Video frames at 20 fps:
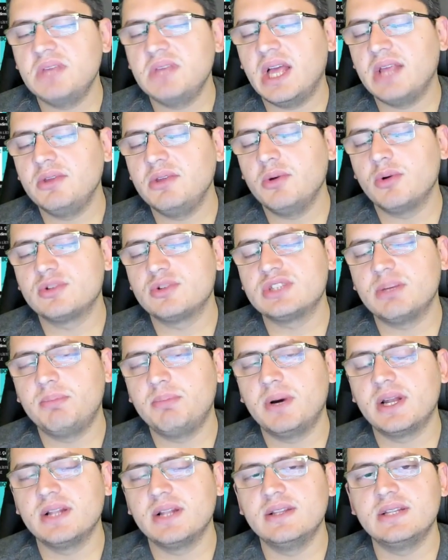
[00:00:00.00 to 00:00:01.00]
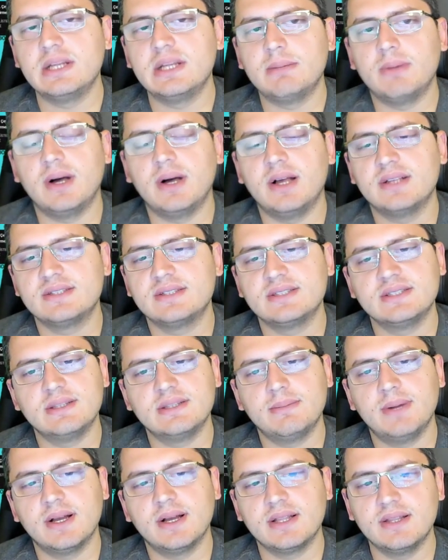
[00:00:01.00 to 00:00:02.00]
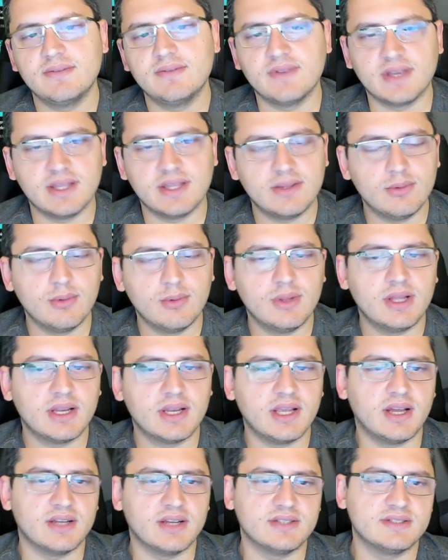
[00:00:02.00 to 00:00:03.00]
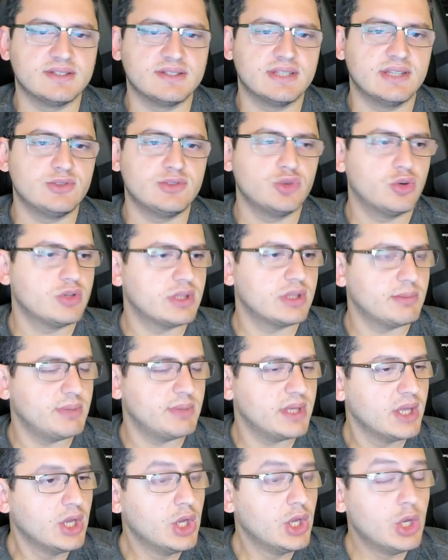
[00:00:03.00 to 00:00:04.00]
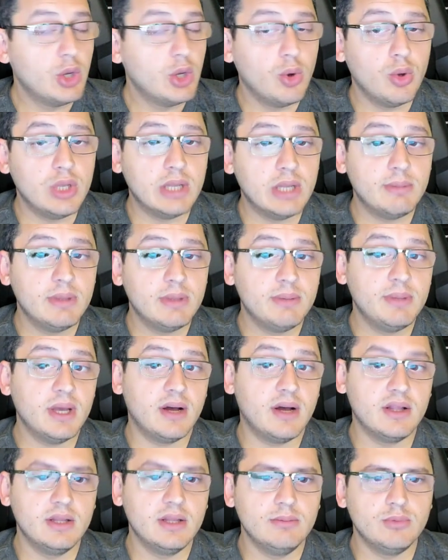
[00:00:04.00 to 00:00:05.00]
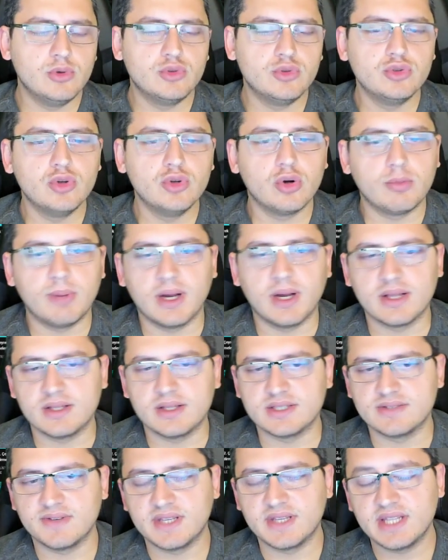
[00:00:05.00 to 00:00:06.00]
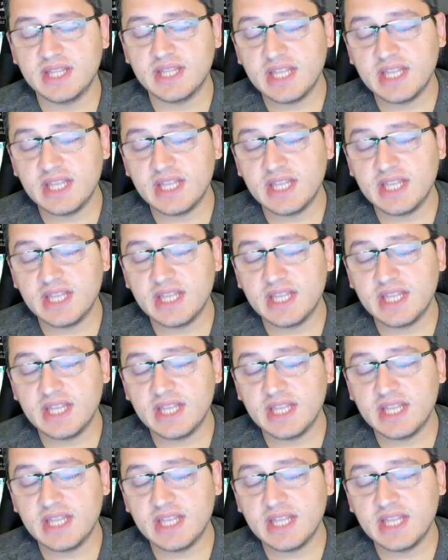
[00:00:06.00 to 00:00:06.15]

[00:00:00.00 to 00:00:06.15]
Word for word: Yani yoksa paradır ama aslında baktığım vakit dolar karşısında çok da bir önemi bir alım gücü yok baktığınız vakit.